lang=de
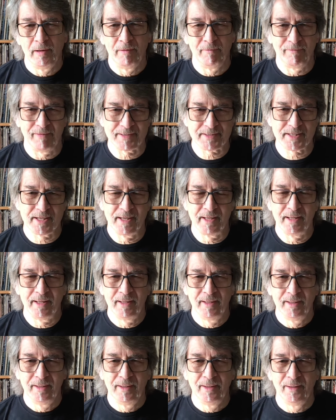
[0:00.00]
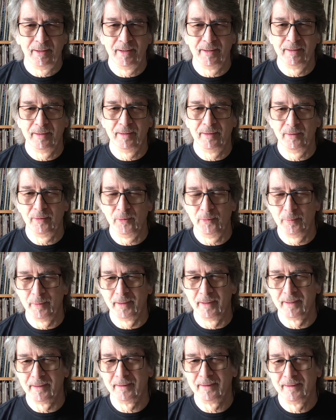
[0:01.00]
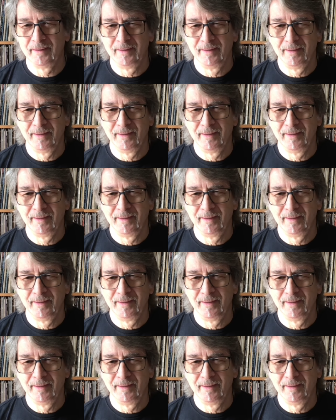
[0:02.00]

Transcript: Wasser äh, über